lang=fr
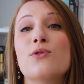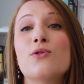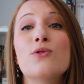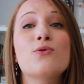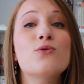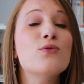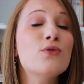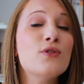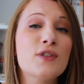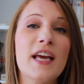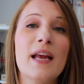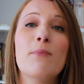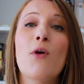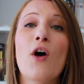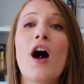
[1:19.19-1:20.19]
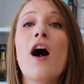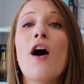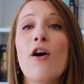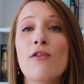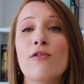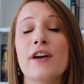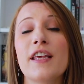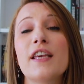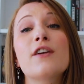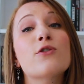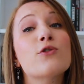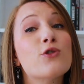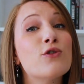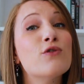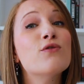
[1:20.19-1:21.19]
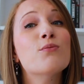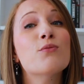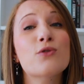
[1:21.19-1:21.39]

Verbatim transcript: de tout ce qu'elle m'aura envoyé que je vous